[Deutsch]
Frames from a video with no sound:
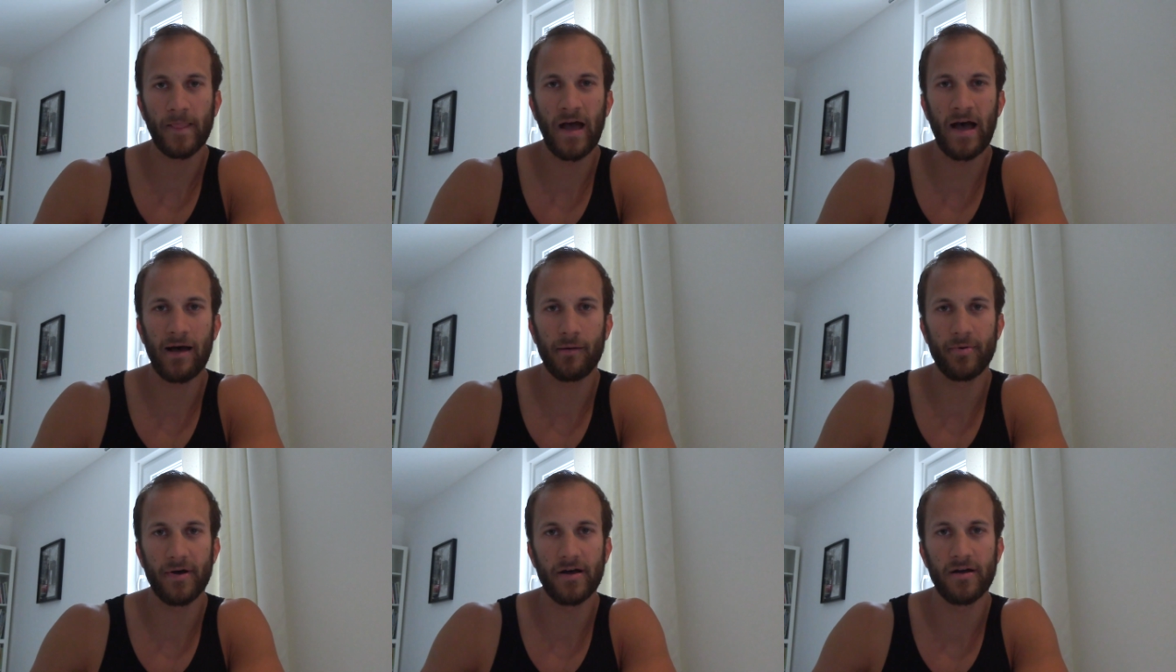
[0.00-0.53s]

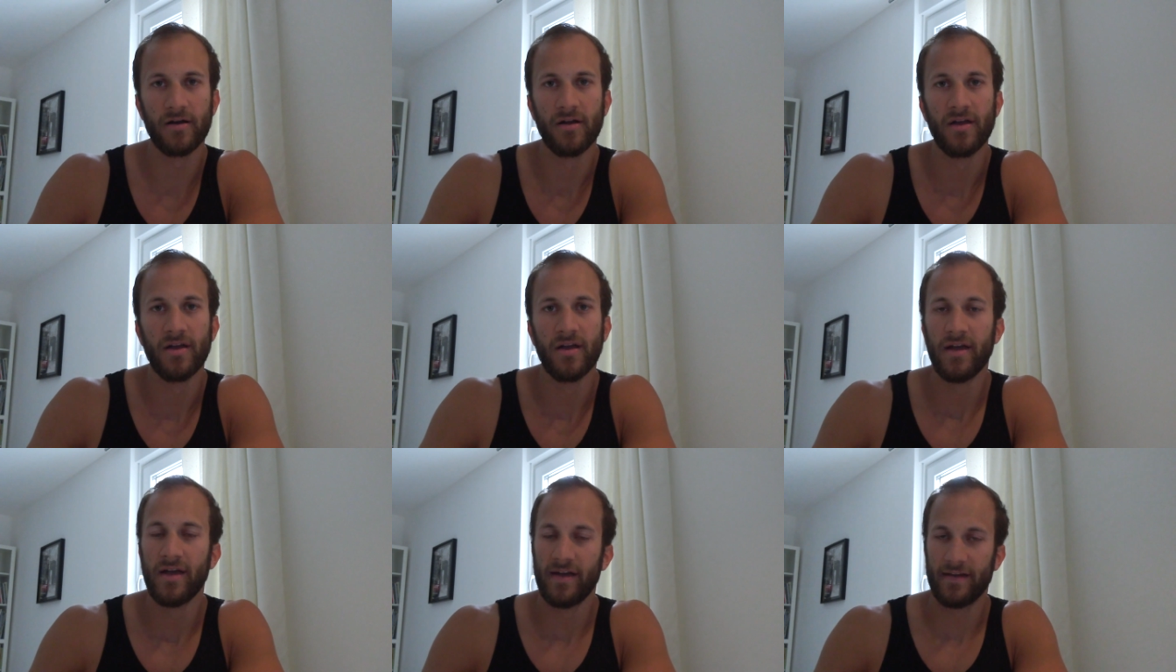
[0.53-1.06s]
Aber
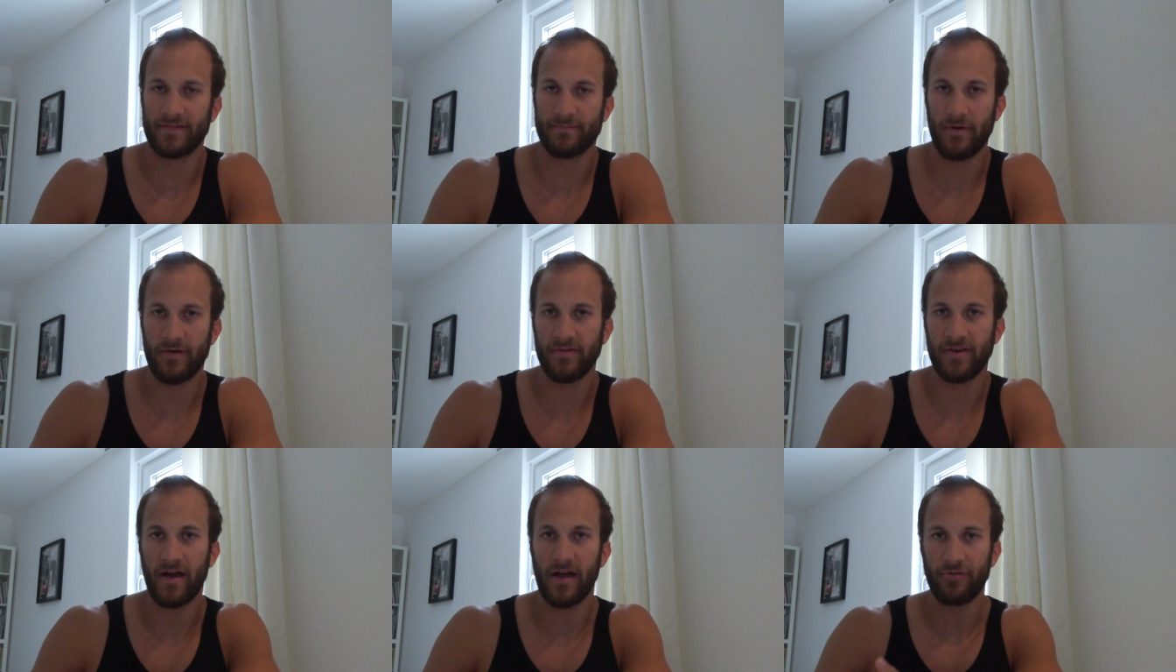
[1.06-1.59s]
es
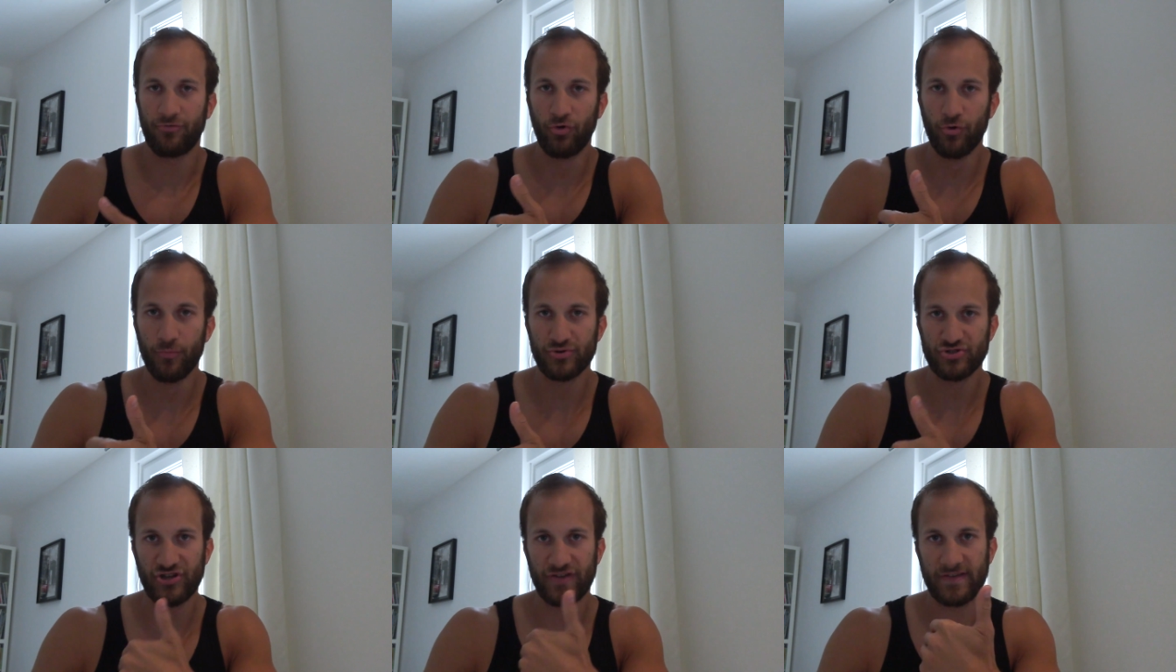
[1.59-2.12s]
war wieder ein
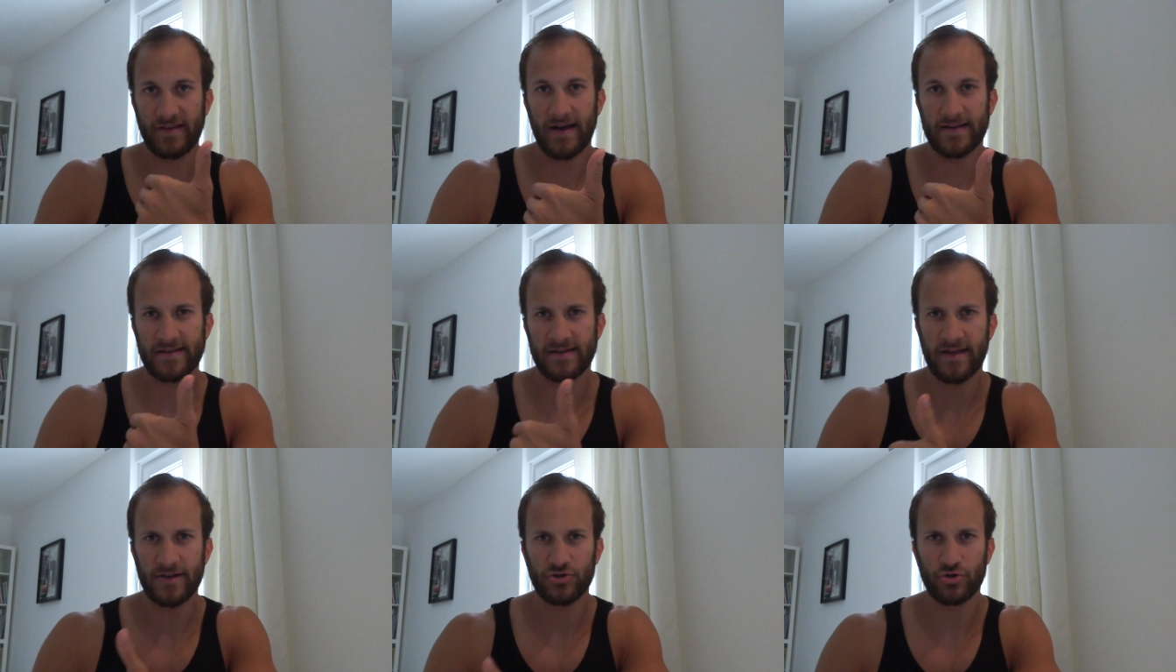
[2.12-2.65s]
typisches
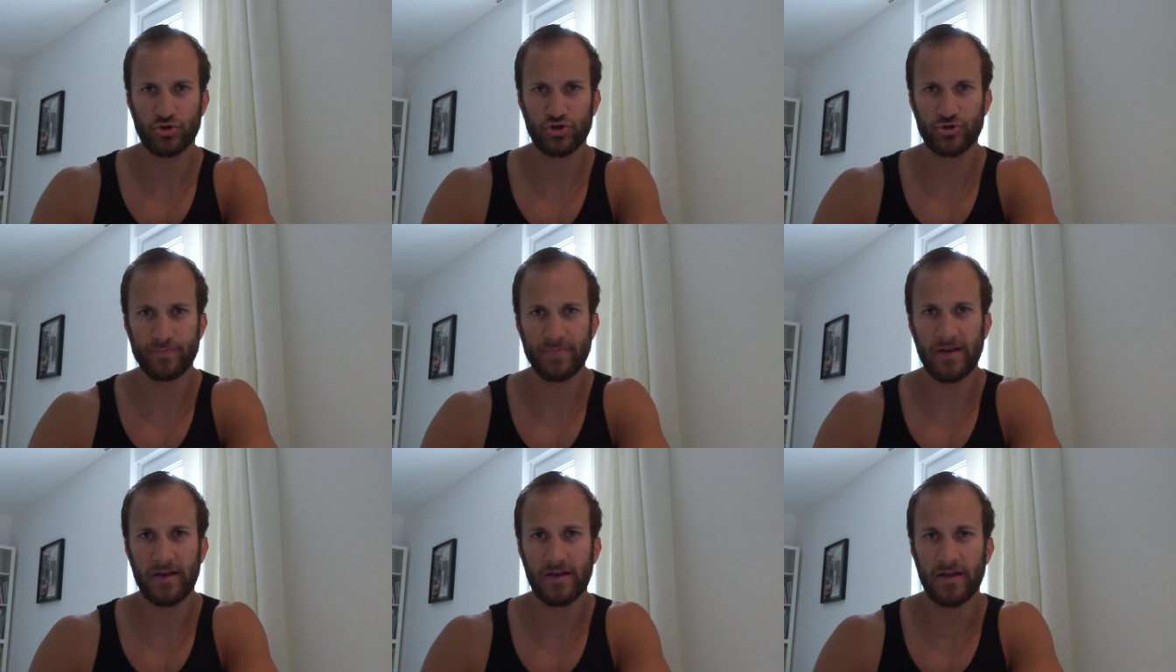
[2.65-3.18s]

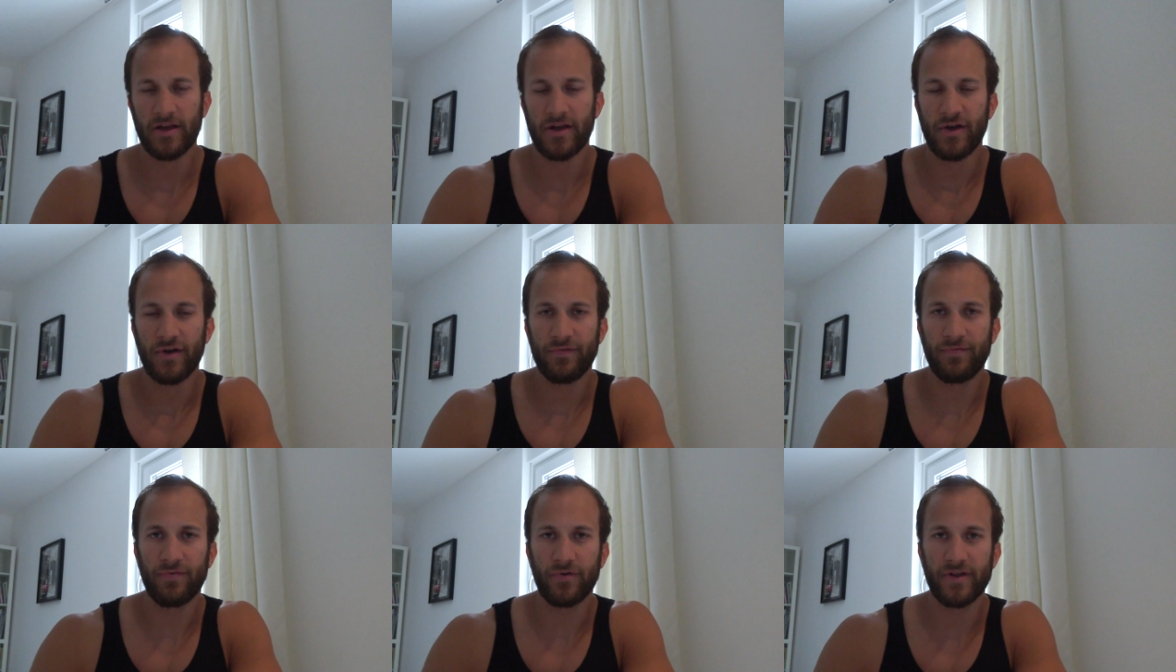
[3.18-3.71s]
Catenaccio-Spiel
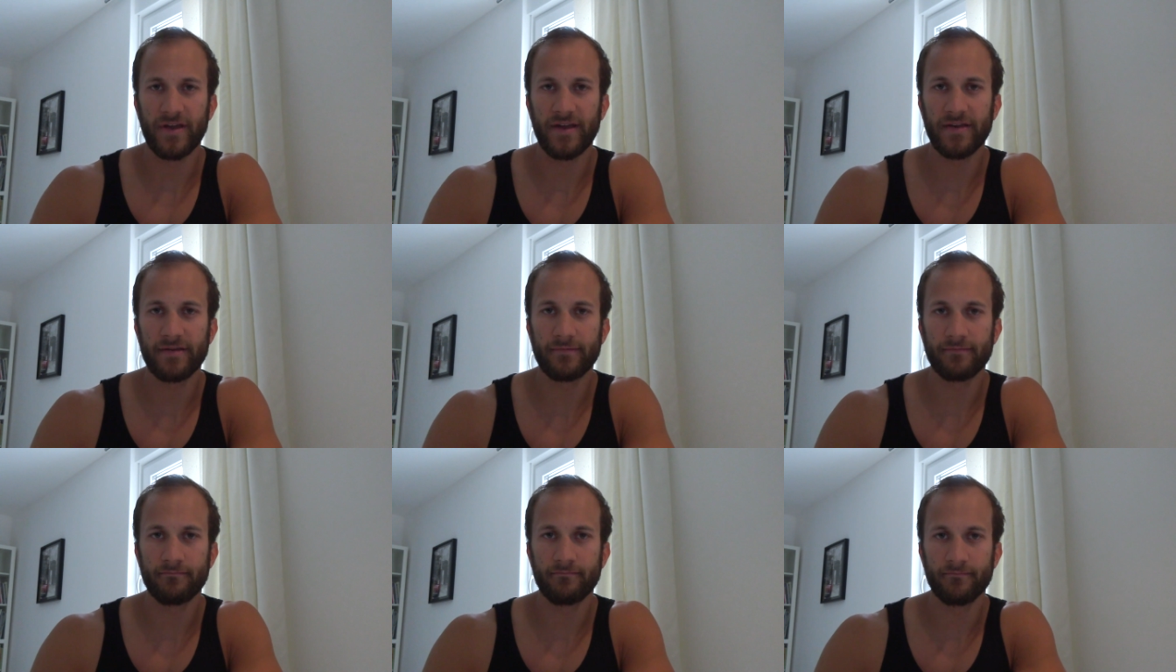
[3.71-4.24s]
von
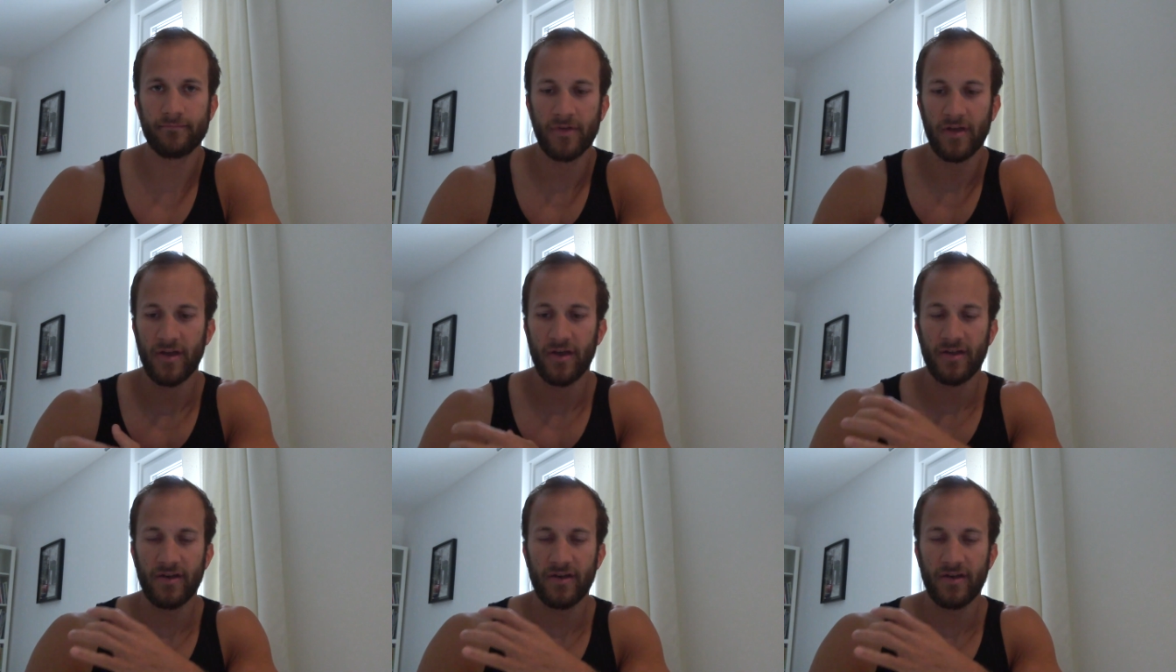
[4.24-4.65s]
hinten,